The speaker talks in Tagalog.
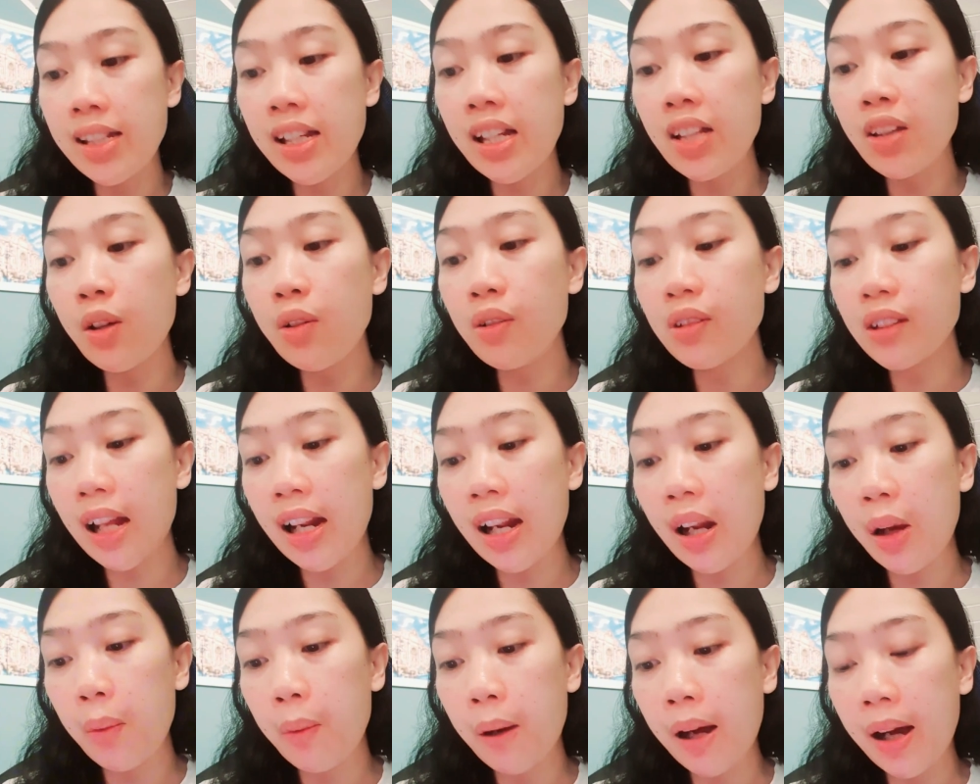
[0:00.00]
Itong
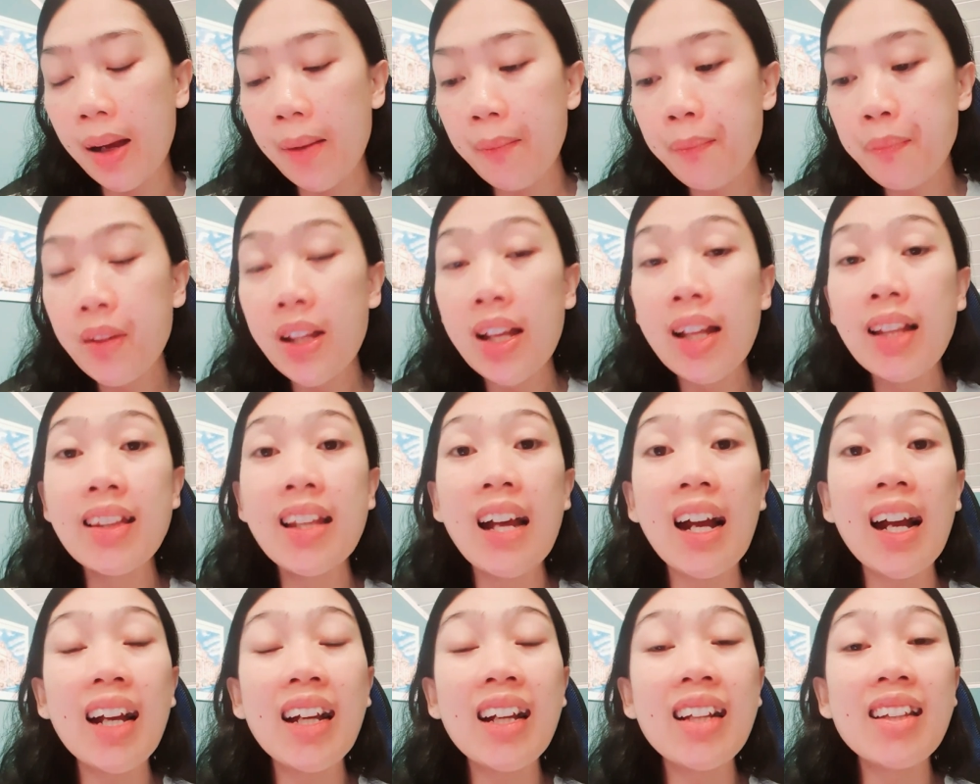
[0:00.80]
dalawa,
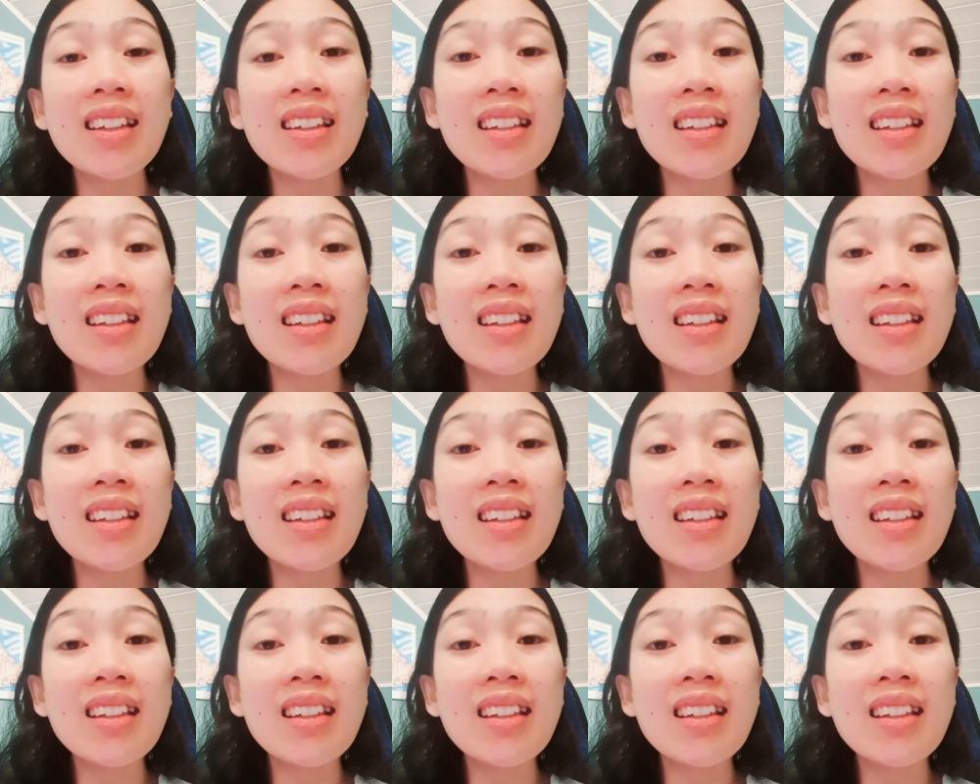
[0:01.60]
naka,